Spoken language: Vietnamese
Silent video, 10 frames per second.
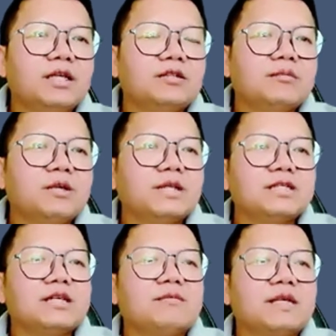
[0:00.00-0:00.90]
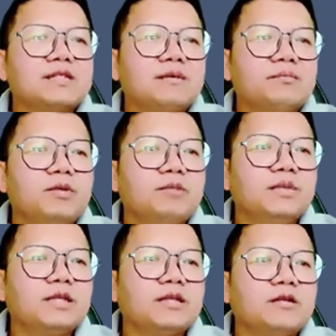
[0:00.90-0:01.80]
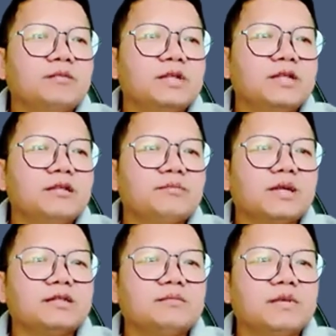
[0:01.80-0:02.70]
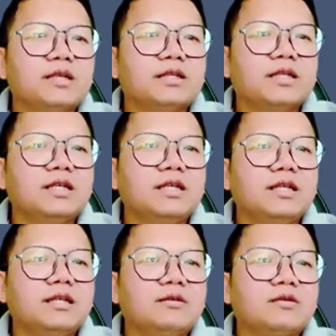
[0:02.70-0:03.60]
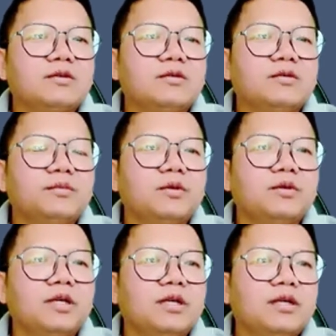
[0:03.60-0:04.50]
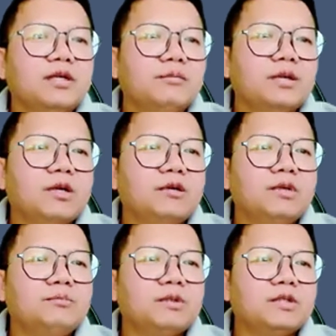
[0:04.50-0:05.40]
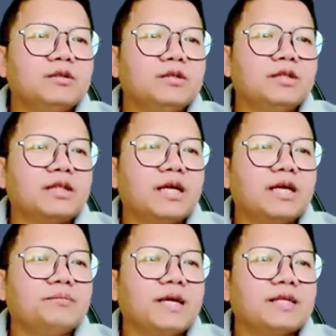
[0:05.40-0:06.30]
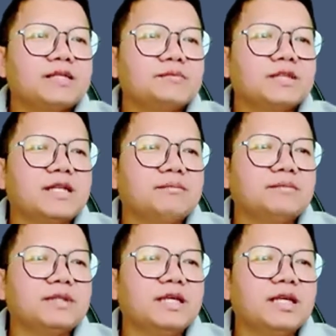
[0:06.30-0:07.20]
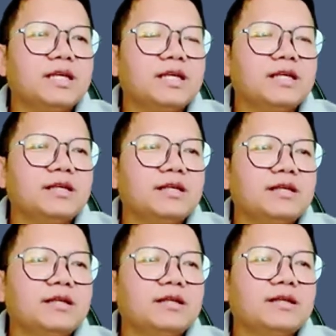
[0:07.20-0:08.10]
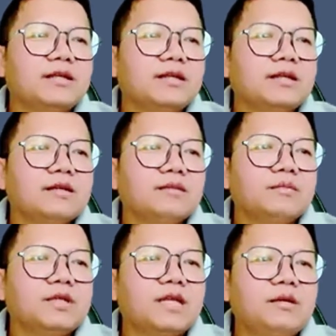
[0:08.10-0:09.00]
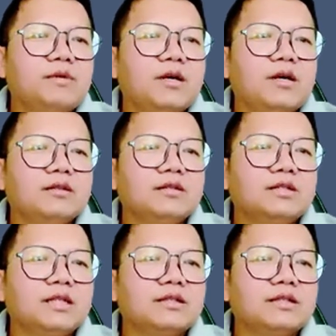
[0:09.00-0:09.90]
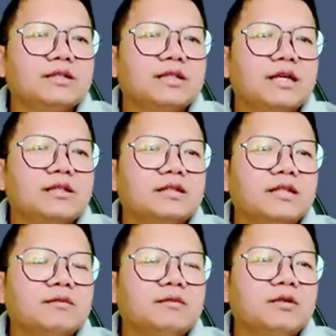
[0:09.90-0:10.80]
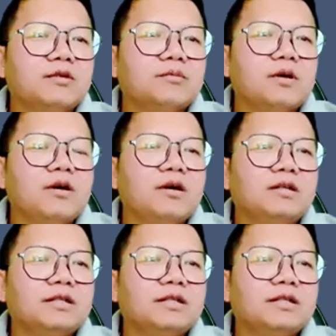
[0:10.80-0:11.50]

rồi bỏ pre sa ma sắm pốt men khóc bị dân ba triệu bàn tế lục rú pru rong men phải chôn tai ba sập năm tê còn tai rong riêng từ than tê và lục phong